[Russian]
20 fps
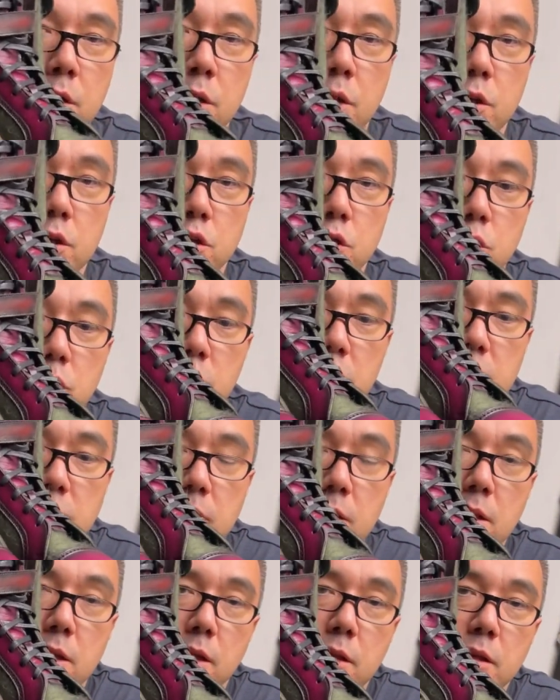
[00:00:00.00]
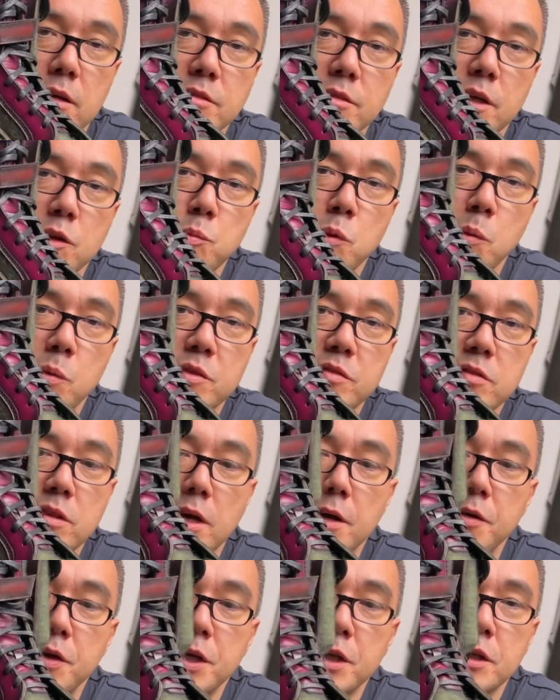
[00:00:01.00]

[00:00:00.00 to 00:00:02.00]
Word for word: Еще 10 лет назад мы представили